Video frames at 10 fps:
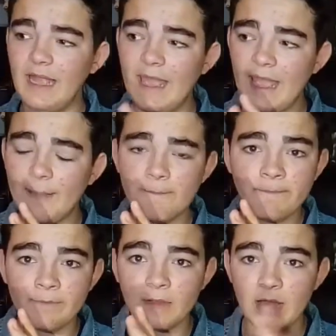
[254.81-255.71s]

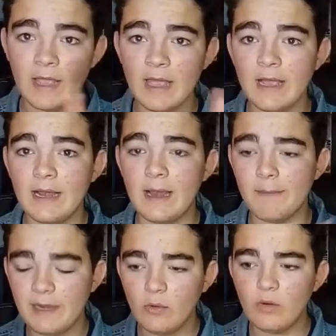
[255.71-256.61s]
Eh,
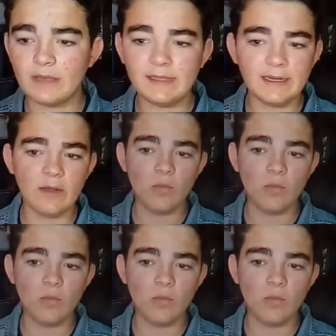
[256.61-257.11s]
la película tiene